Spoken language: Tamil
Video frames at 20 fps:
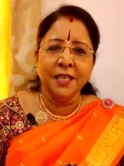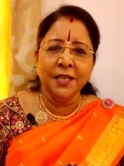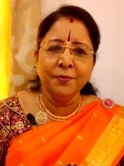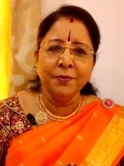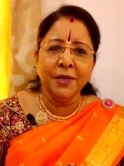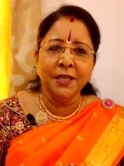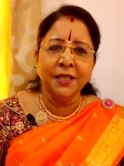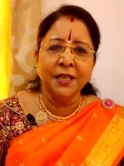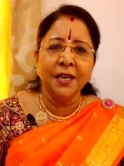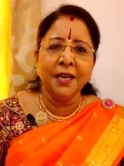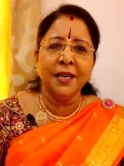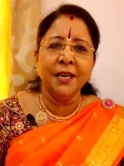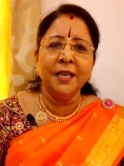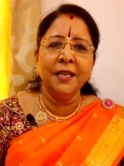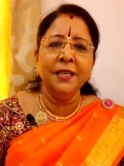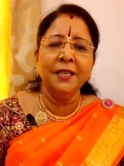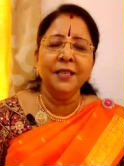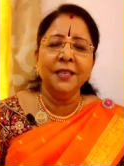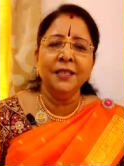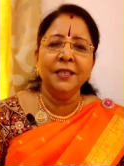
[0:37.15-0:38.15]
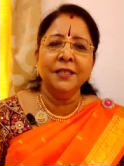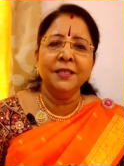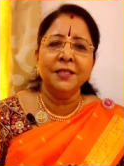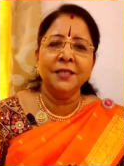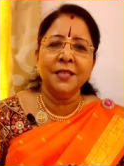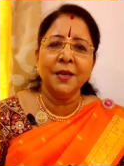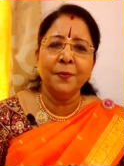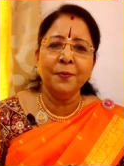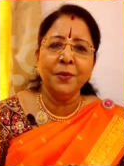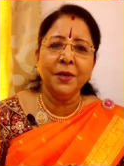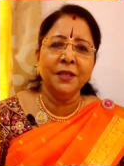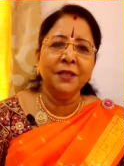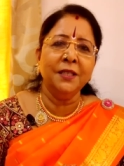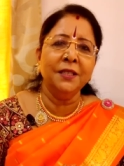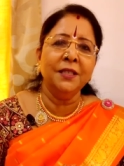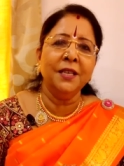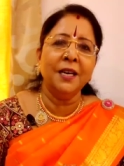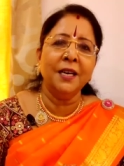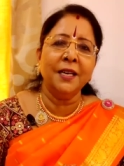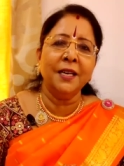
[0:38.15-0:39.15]
ஜென்ம தாரை
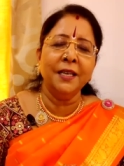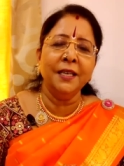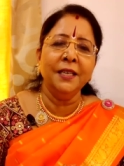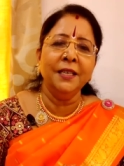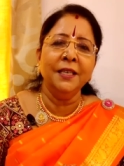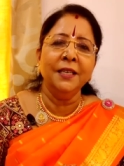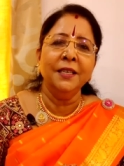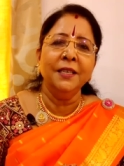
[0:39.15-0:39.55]
சம்பத்து தாரை